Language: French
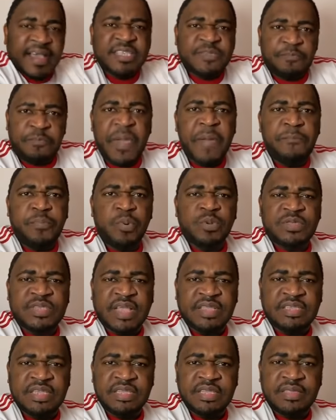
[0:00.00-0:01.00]
respect pour
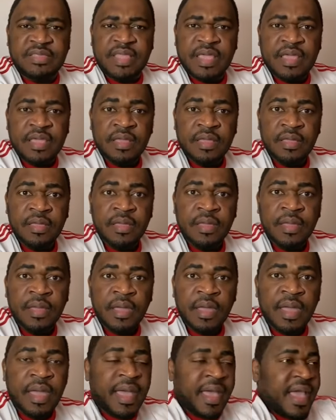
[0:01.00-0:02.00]
sa dignité.
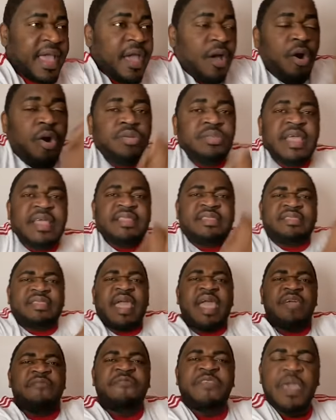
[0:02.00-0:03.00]
Et on
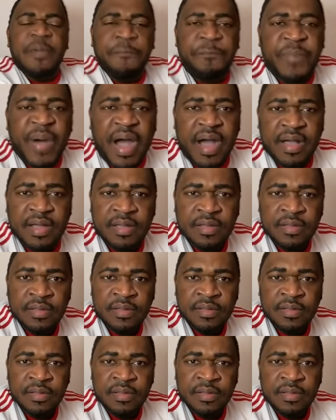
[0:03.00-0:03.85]
n'intervient pas.